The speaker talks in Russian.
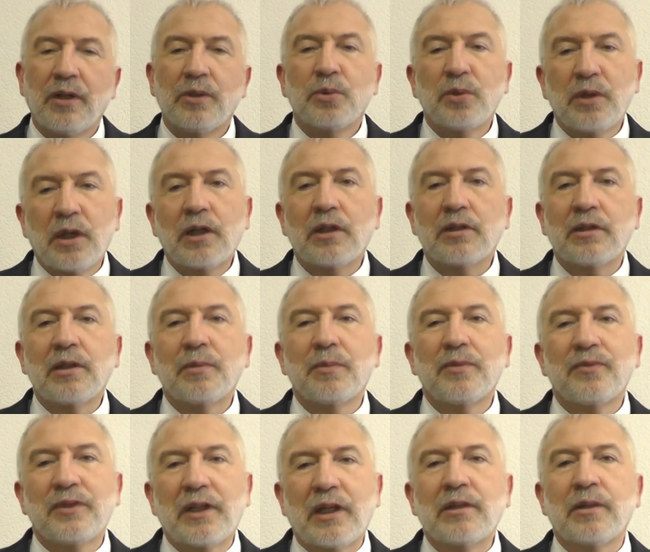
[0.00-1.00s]
Но я хотел бы
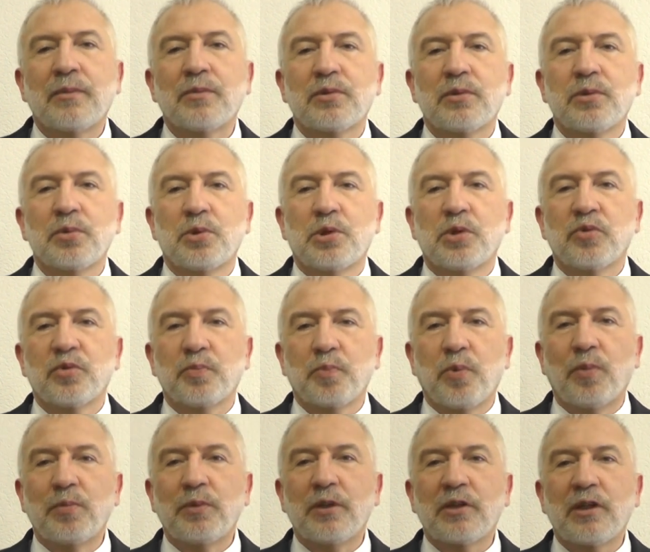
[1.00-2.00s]
в данном случае
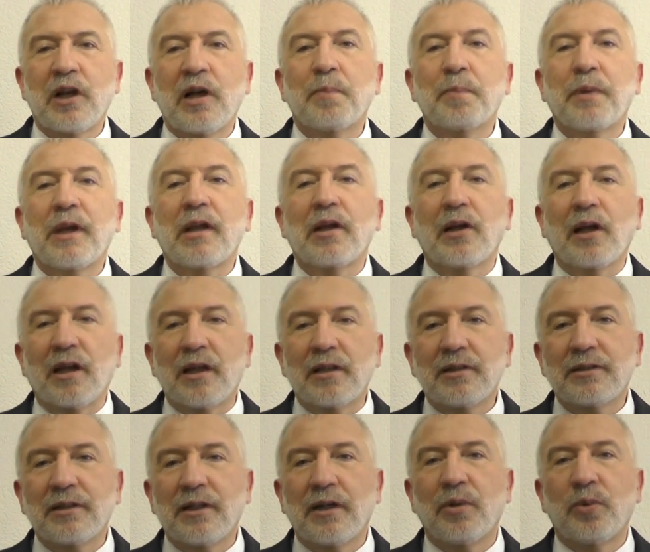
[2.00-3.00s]
вспомнить, как
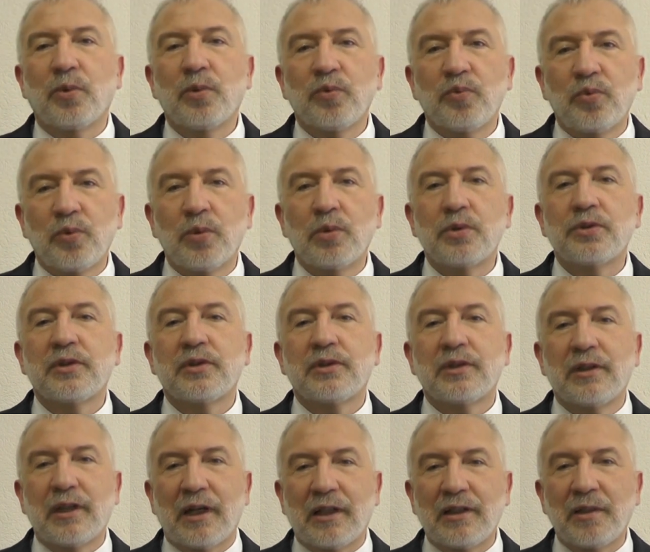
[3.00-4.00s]
прекрасно он вел
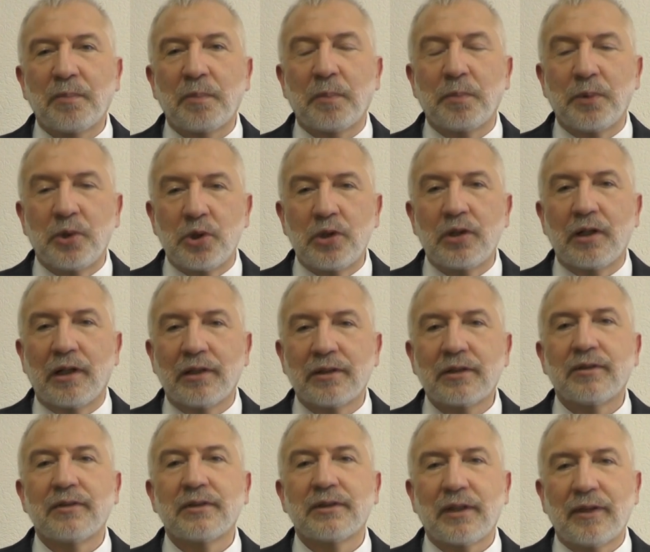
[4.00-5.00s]
заседание
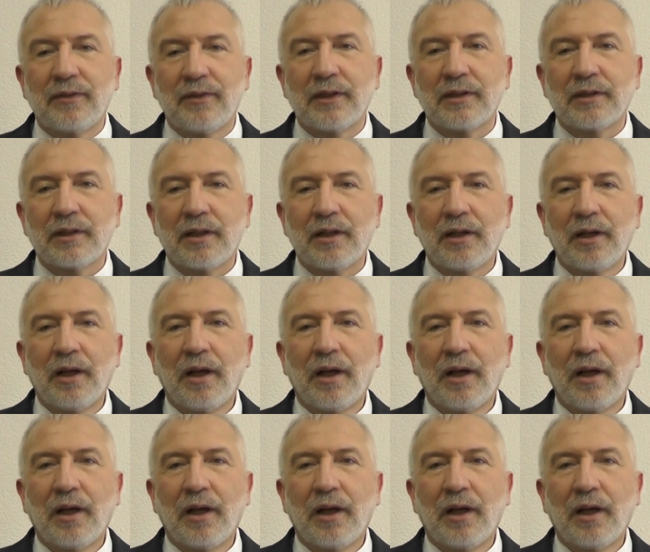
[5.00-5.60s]
попечительского совета.